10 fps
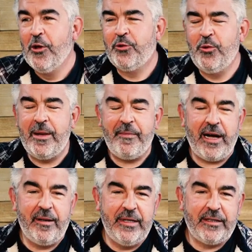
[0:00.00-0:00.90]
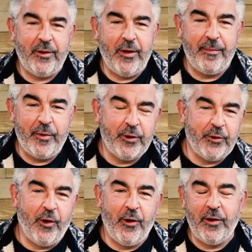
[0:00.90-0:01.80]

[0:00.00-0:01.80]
tous les paramètres importants,